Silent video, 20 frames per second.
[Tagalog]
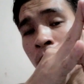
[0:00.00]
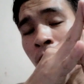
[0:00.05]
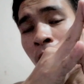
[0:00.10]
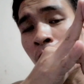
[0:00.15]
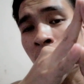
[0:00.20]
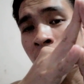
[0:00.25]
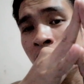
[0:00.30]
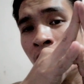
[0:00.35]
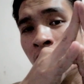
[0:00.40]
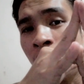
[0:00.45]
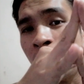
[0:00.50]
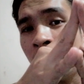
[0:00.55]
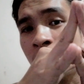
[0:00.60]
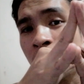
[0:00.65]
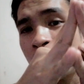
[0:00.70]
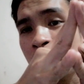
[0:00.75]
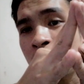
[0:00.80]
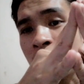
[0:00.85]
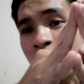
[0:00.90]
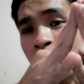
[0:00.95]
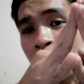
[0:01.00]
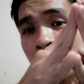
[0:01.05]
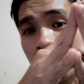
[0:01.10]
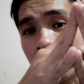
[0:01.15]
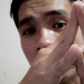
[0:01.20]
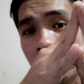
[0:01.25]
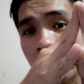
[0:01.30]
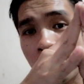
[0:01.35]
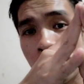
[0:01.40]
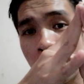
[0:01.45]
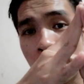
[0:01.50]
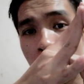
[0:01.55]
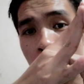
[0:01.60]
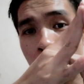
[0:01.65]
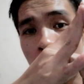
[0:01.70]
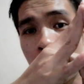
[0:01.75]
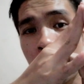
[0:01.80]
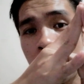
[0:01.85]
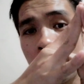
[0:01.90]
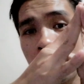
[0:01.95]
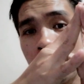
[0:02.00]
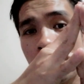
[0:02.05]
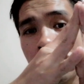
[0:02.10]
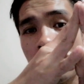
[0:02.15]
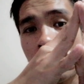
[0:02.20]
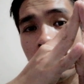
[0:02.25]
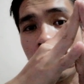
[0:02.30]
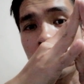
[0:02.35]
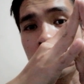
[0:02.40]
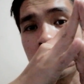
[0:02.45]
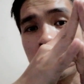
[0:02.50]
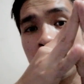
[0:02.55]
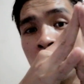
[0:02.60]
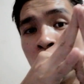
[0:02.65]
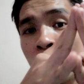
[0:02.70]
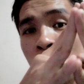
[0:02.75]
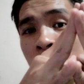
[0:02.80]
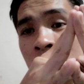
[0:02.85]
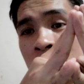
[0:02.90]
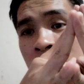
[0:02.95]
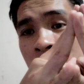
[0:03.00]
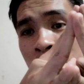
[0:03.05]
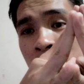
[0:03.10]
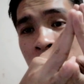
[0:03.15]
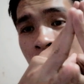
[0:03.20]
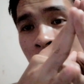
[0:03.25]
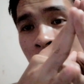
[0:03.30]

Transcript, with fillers: Bawat daliri dyan, may uh, symbolism